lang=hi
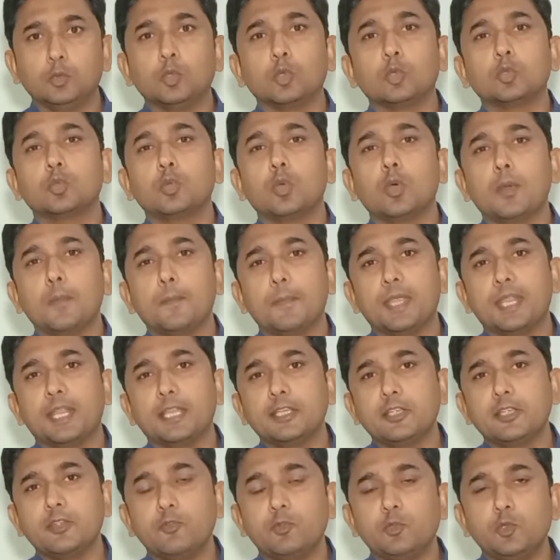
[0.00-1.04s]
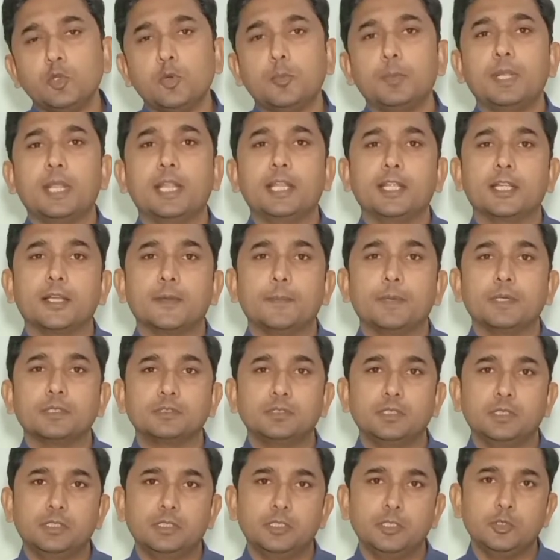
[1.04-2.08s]
दोस्तों मेरा ये वीडियो बनाने का
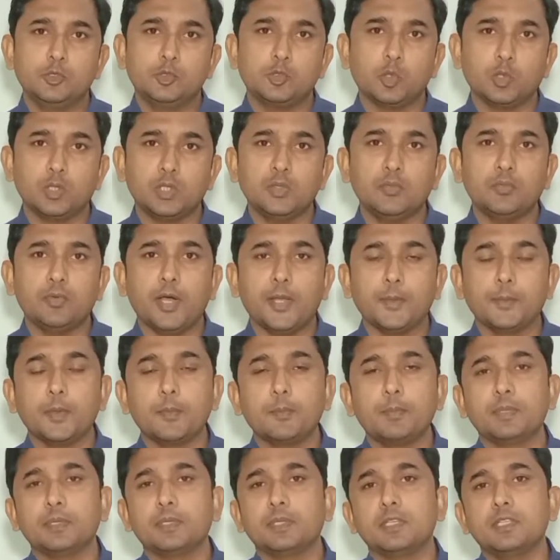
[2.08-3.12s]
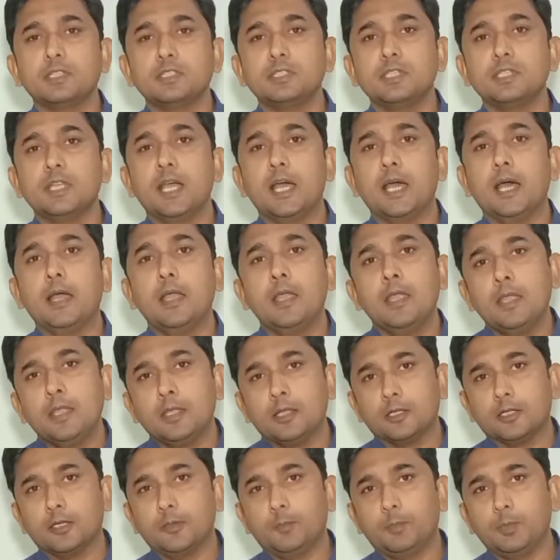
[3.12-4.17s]
मकसद झोटी फार्मिंग बिजनेस या
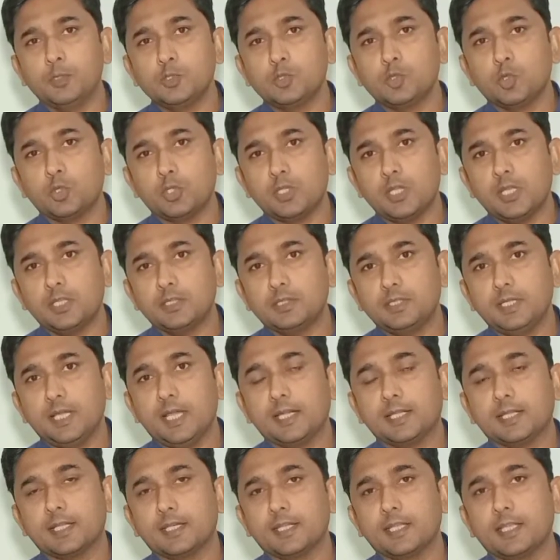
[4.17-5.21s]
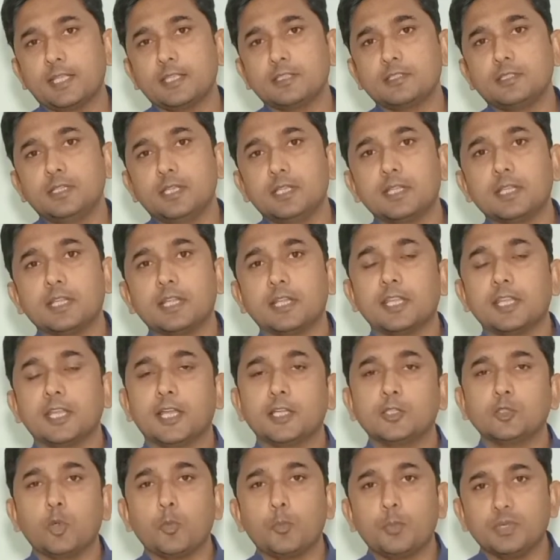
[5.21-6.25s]
गब्बन झोटियाँ तैयार करके सेल करने
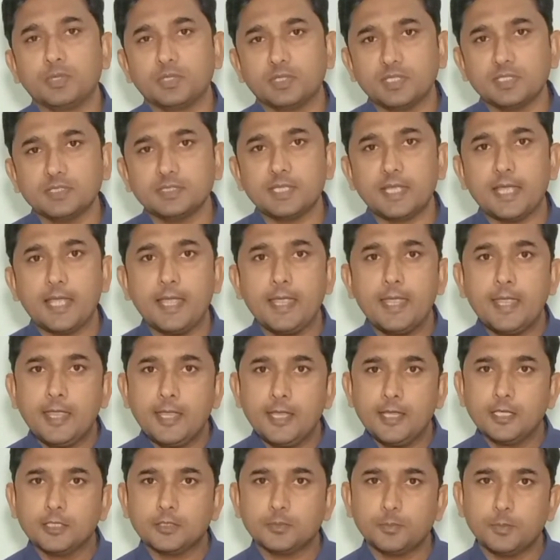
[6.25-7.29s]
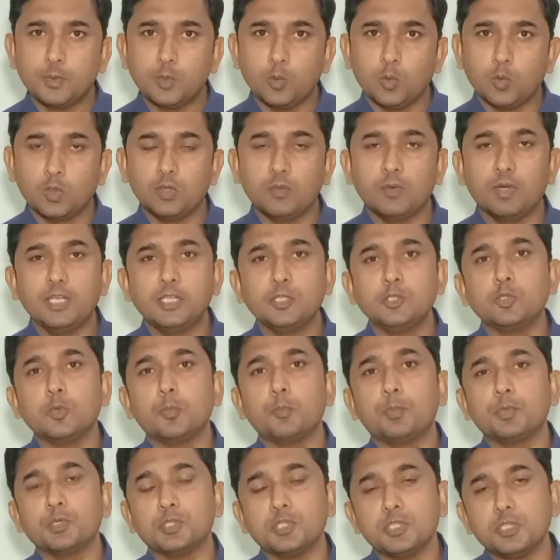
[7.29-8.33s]
का जो बिज़नेस है इसमें होने वाली जो
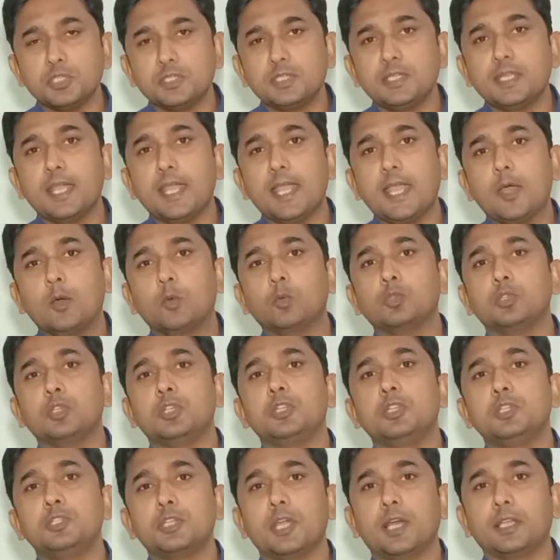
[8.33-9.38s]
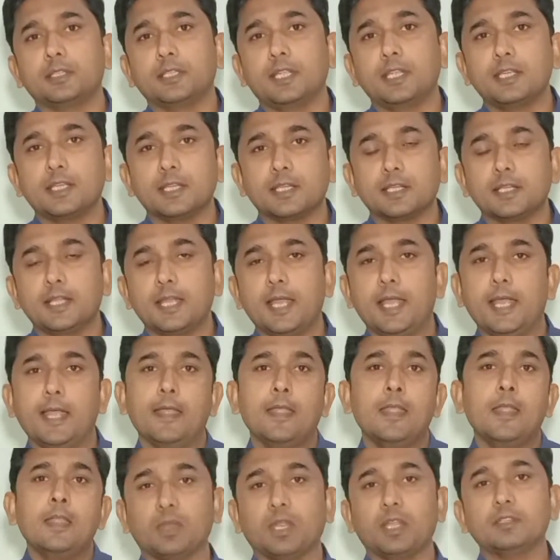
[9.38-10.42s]
पेचीदगियाँ हैं उसकी निशानदाही करना है
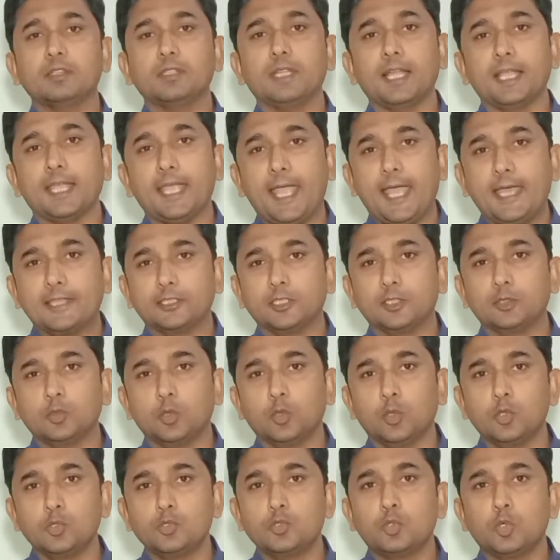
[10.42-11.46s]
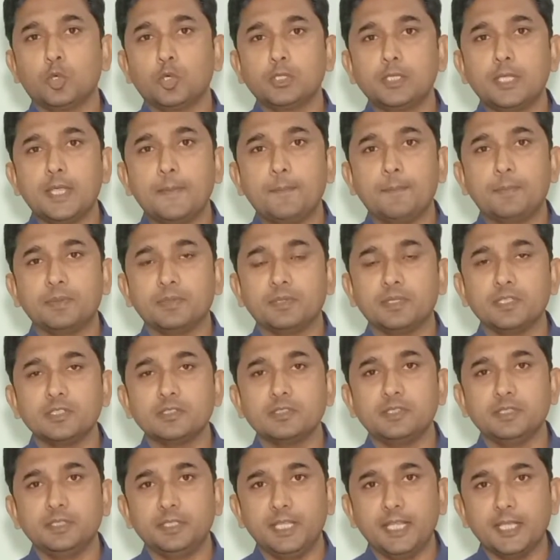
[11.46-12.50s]
ताकि ऐसा दोस्त जो ये
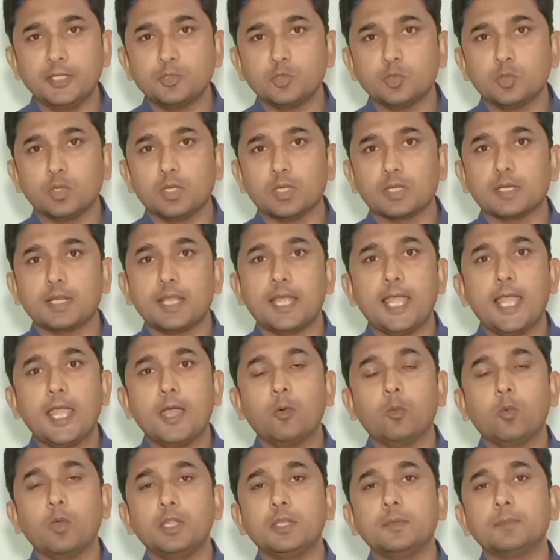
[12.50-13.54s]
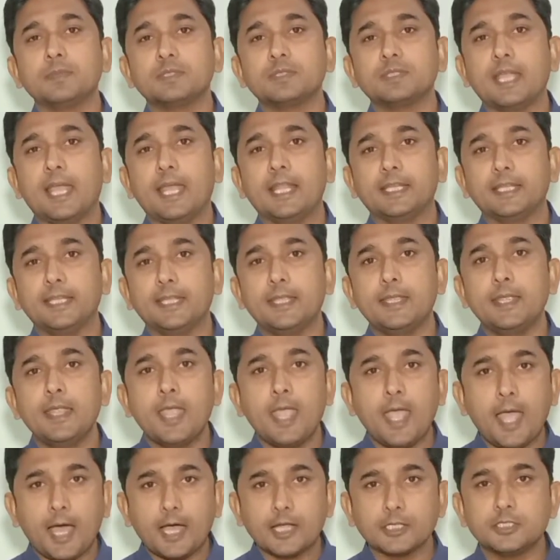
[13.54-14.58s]
बिज़नेस नया शुरू कर रहा है वो इन मसाइल की
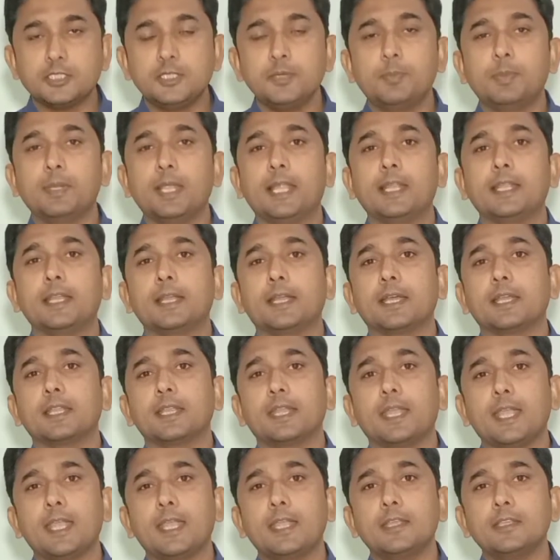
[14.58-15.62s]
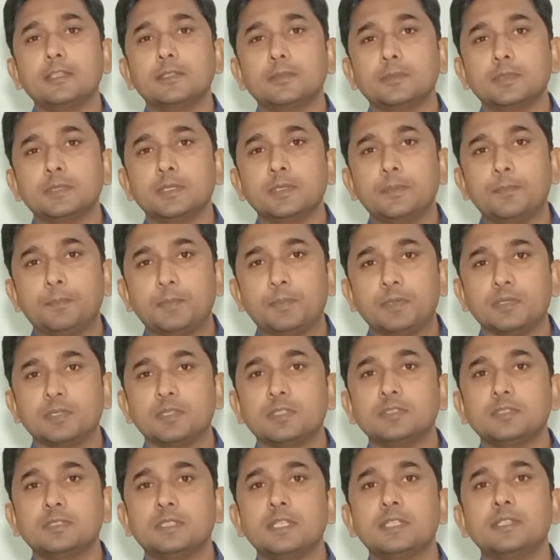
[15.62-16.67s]
अच्छी प्लानिंग करके इस
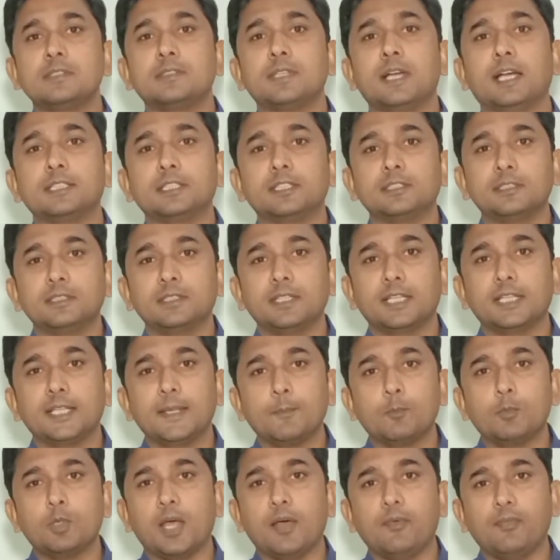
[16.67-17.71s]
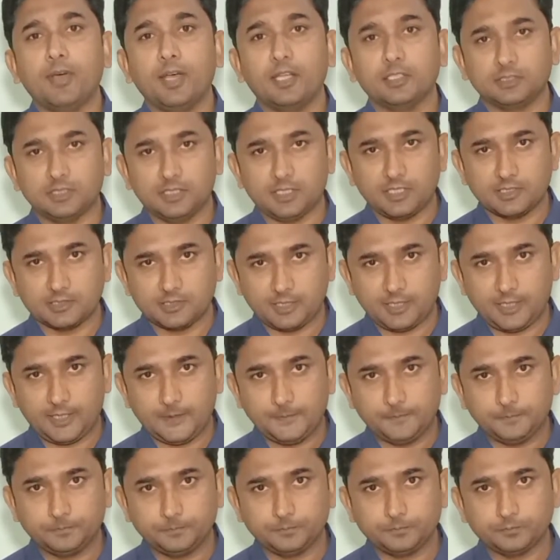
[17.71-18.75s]
बिज़नेस से ज़्यादा से ज़्यादा मुनाफा हासिल कर
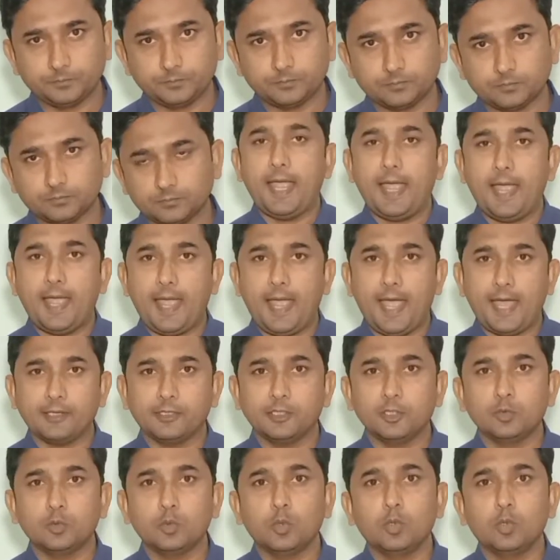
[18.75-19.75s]
सके ऐसे